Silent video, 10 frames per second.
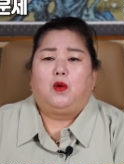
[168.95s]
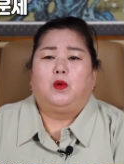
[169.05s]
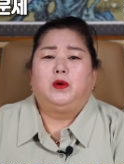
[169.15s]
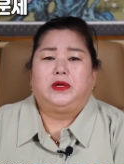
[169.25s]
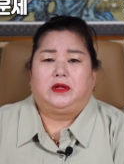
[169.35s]

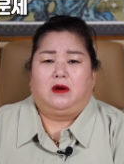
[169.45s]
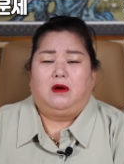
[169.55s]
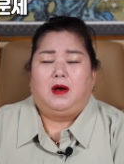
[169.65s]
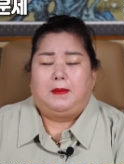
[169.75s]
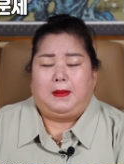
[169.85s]

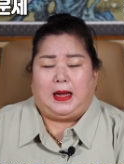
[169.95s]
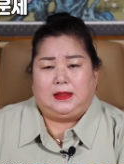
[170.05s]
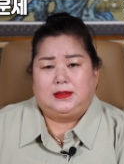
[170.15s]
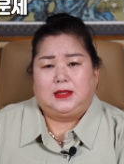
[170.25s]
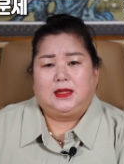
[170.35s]
오히려
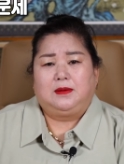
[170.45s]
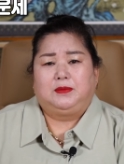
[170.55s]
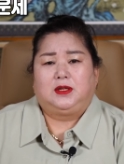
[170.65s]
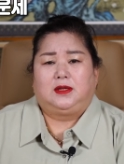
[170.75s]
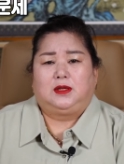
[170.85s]
많은
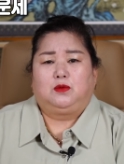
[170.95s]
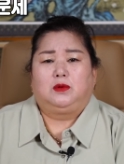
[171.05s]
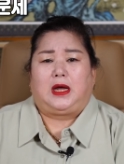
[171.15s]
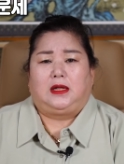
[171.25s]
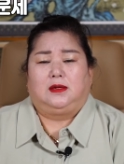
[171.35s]
사람들이
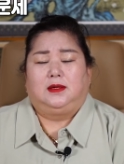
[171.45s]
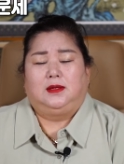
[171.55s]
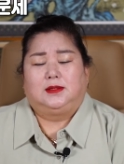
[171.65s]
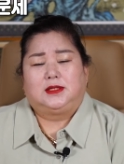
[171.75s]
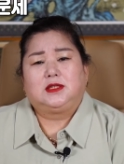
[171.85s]
또
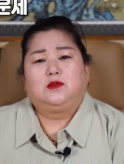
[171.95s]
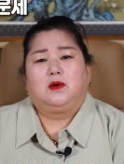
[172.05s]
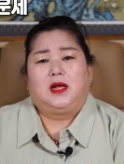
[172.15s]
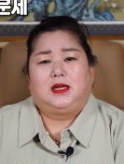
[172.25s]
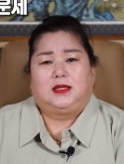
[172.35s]
나를
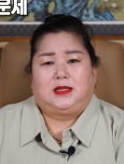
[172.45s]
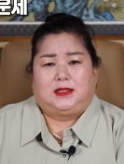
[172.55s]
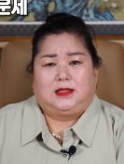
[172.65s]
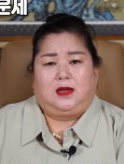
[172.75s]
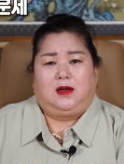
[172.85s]
칭송할 일이
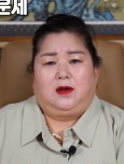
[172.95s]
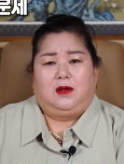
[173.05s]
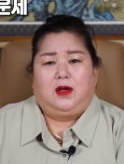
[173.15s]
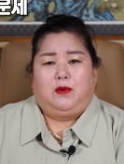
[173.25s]
있어요.